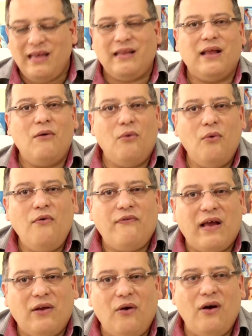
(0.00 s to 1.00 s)
Então, o
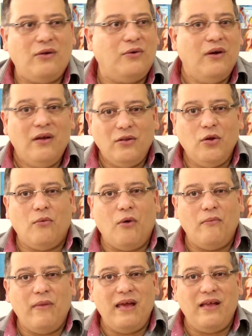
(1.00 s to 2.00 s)
velório,
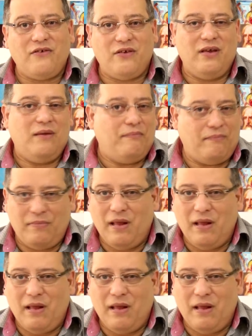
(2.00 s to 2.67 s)
normalmente,